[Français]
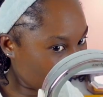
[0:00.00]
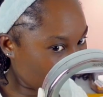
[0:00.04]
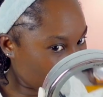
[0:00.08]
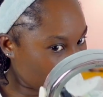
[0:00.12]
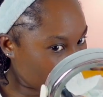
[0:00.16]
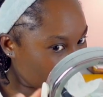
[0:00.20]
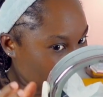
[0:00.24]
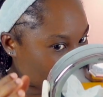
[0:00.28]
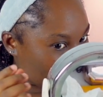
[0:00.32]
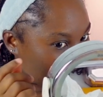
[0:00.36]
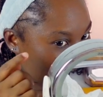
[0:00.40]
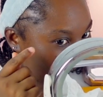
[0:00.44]

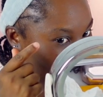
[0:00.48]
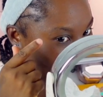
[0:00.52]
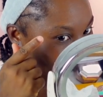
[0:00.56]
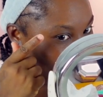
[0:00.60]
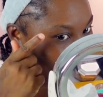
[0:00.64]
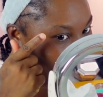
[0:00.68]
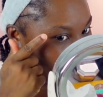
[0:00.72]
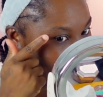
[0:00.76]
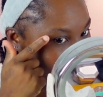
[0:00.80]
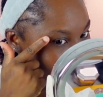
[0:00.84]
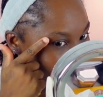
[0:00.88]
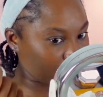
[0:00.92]
Donc, c'est comme
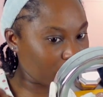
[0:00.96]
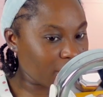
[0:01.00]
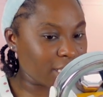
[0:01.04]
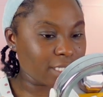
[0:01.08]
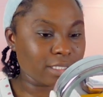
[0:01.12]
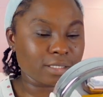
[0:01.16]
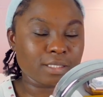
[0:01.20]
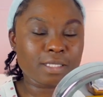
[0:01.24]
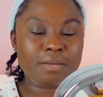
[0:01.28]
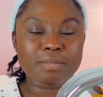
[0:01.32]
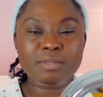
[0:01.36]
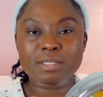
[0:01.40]
ça que la
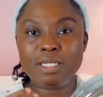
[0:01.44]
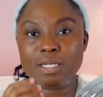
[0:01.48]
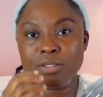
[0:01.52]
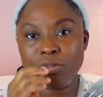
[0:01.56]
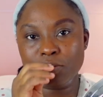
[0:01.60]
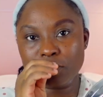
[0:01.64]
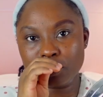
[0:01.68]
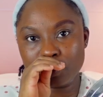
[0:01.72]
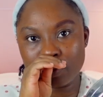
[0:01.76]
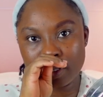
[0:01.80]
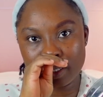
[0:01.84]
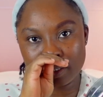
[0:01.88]

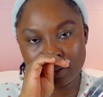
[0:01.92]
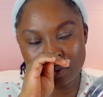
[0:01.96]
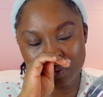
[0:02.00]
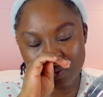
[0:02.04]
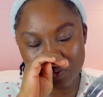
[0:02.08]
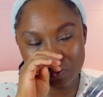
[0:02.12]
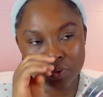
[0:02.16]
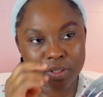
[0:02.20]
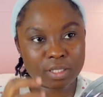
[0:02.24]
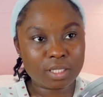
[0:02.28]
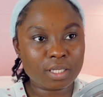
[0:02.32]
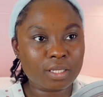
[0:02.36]
Snapchateuse lui a dit,
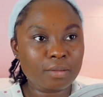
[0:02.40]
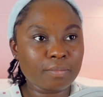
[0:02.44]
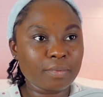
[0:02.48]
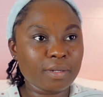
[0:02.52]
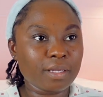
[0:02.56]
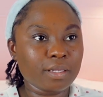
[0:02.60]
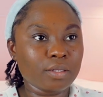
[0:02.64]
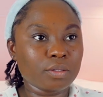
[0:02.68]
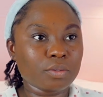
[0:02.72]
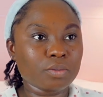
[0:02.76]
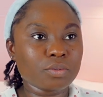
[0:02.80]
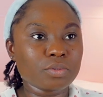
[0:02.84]
OK,
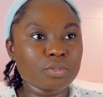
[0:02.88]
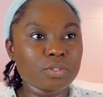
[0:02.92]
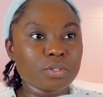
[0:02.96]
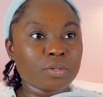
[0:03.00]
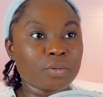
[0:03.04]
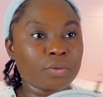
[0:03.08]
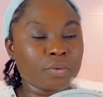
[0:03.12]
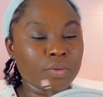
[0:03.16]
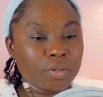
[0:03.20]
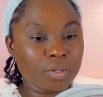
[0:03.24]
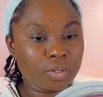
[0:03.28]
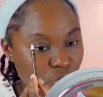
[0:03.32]
bah écoute,
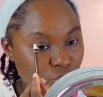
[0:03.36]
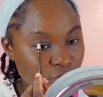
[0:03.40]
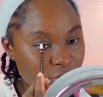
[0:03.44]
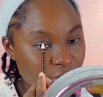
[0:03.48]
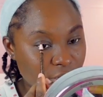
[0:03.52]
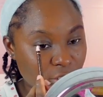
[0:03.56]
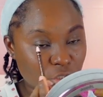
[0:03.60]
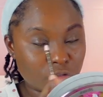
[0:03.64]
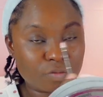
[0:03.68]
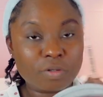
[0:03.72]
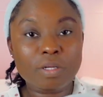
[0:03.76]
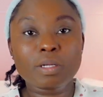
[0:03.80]
euh, je,
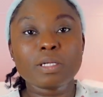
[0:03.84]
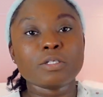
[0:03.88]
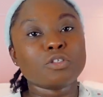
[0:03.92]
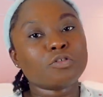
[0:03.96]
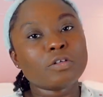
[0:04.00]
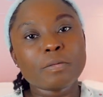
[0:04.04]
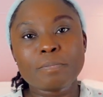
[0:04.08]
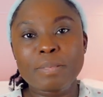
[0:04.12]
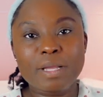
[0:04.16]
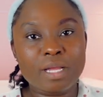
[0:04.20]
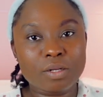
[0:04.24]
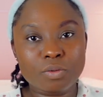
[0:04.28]
vais, je, vais, je
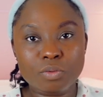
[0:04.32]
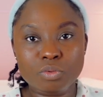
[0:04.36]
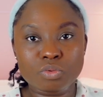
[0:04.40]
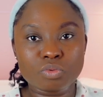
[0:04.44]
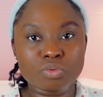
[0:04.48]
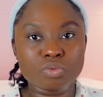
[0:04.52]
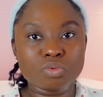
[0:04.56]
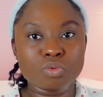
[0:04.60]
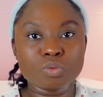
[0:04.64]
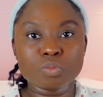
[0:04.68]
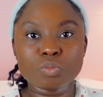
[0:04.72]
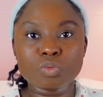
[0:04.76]
vais parler
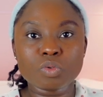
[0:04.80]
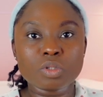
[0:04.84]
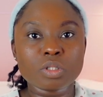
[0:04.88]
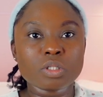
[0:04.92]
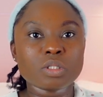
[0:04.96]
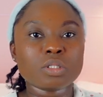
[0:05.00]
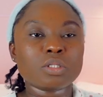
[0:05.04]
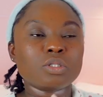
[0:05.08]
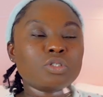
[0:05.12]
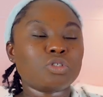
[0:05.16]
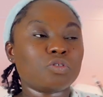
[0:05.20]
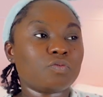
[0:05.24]
autour de
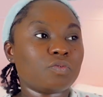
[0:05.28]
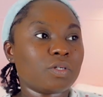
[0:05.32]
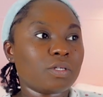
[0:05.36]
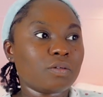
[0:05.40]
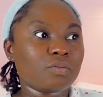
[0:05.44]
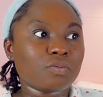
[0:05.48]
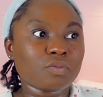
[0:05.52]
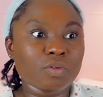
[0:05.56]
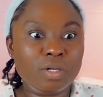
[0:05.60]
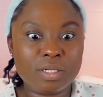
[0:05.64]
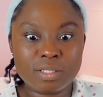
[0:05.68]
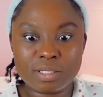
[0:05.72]
moi, je vais
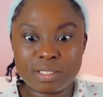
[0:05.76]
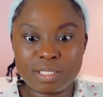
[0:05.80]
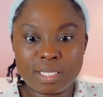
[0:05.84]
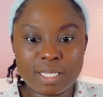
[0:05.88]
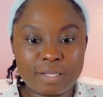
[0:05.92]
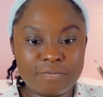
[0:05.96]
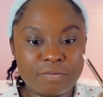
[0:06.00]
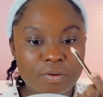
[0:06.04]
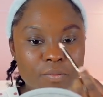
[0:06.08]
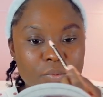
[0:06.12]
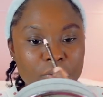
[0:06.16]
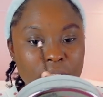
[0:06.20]
voir s'il y
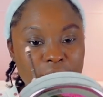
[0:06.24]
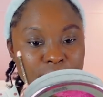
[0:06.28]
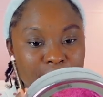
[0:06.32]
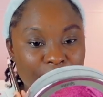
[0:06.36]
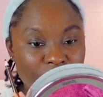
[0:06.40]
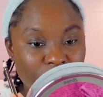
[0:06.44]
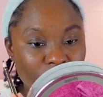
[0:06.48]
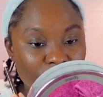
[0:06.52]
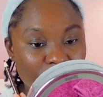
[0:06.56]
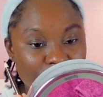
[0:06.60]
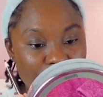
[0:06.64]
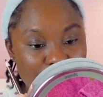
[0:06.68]
a vraiment des
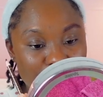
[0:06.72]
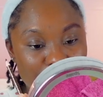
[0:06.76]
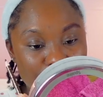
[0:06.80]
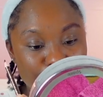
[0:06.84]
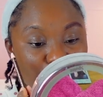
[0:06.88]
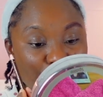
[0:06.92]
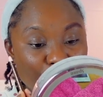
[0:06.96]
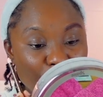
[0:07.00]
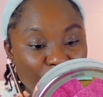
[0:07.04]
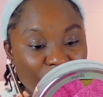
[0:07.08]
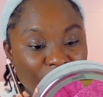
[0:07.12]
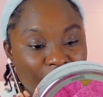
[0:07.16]
personnes qui
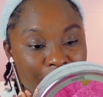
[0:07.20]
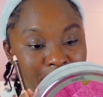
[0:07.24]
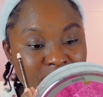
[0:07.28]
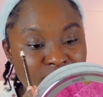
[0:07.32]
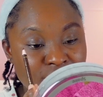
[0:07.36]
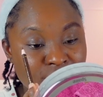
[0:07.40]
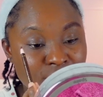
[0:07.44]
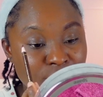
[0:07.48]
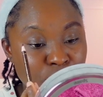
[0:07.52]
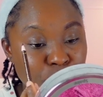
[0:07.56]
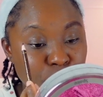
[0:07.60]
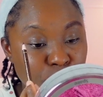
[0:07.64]
proposent des
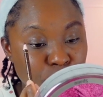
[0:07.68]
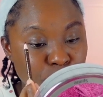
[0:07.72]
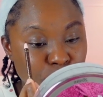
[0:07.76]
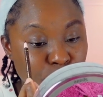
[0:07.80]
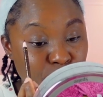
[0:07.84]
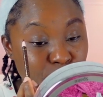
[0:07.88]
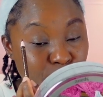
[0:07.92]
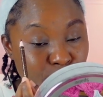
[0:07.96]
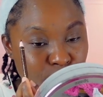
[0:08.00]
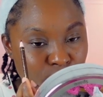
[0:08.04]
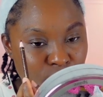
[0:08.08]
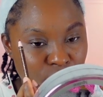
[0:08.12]
petits
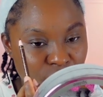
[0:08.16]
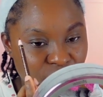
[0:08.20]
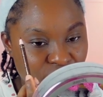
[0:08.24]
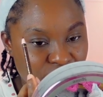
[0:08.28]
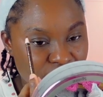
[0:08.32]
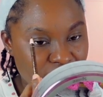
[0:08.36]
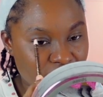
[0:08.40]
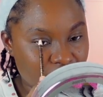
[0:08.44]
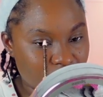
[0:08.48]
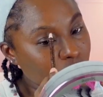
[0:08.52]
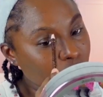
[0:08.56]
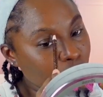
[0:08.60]
boulots, en
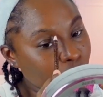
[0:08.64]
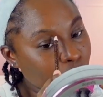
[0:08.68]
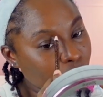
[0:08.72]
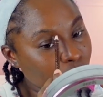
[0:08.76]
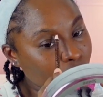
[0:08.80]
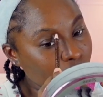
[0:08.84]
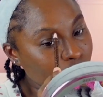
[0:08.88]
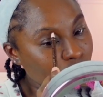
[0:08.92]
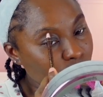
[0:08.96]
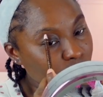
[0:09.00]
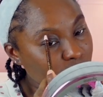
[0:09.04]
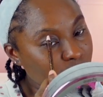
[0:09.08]
fait, qui
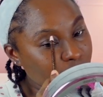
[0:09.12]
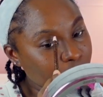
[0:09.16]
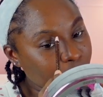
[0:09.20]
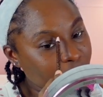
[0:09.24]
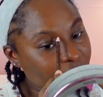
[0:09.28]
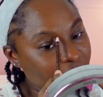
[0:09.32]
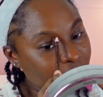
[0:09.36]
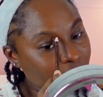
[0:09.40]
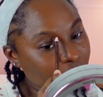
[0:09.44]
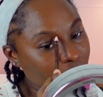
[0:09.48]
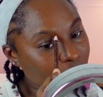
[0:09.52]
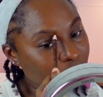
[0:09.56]
pourront te
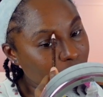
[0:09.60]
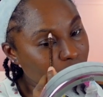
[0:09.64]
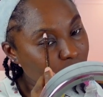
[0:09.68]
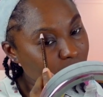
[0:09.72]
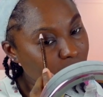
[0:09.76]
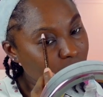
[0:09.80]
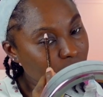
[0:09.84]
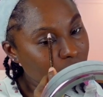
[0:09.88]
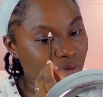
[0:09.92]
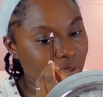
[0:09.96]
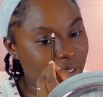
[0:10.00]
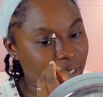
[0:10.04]
dépanner,
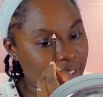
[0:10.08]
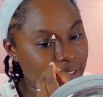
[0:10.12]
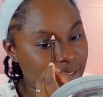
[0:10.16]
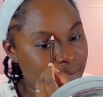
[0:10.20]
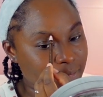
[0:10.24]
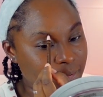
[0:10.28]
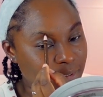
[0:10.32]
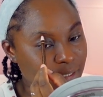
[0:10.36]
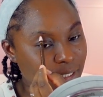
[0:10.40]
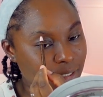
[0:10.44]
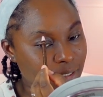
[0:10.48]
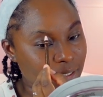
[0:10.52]
quoi. Donc, la,
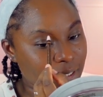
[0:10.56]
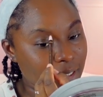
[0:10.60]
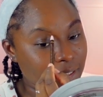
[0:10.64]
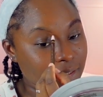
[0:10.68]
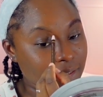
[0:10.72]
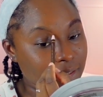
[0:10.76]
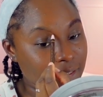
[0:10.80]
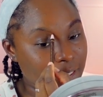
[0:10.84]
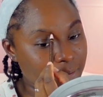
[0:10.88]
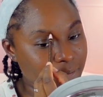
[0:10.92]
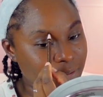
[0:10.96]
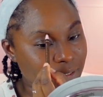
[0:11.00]
Snapchat, la
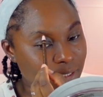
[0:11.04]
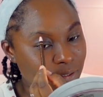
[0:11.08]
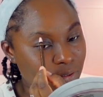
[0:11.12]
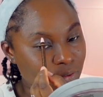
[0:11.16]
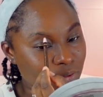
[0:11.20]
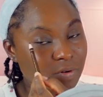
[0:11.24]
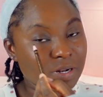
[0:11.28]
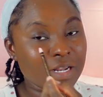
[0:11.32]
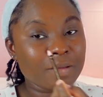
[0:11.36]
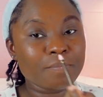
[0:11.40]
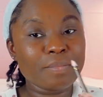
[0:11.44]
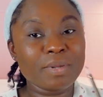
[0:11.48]
Snapchateuse,
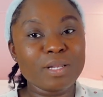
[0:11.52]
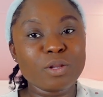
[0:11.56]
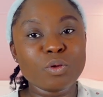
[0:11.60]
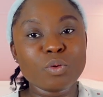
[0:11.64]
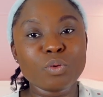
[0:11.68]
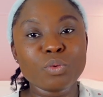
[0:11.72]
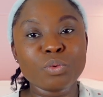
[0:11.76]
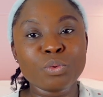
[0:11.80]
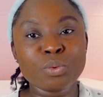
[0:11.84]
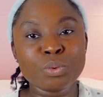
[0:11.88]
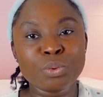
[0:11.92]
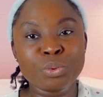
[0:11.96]
on va
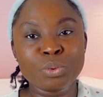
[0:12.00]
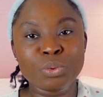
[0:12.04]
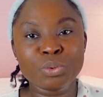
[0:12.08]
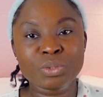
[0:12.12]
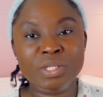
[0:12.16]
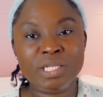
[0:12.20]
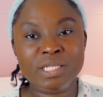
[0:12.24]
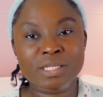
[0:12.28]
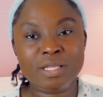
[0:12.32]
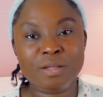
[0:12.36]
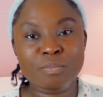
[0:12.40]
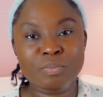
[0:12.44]
l'appeler E,
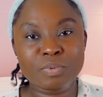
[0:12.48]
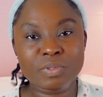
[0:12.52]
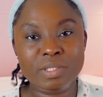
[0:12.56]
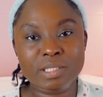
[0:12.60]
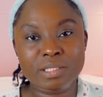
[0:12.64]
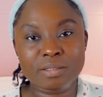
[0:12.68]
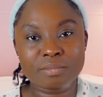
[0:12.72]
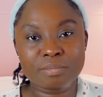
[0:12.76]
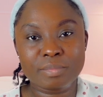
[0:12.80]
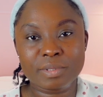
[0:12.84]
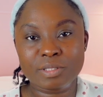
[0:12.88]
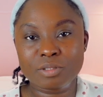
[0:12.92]
ça sera plus
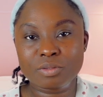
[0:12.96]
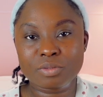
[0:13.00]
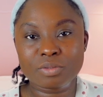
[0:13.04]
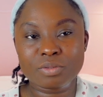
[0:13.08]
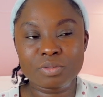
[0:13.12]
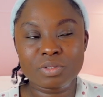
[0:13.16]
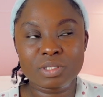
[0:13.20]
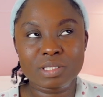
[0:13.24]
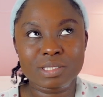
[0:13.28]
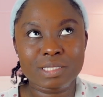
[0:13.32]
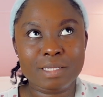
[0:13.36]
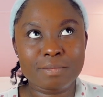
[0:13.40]
simple parce que
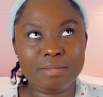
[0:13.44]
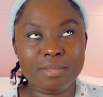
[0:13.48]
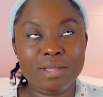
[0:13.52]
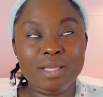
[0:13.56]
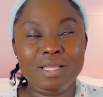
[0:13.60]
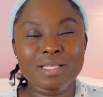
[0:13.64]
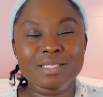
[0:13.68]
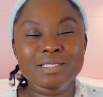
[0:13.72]
Snap...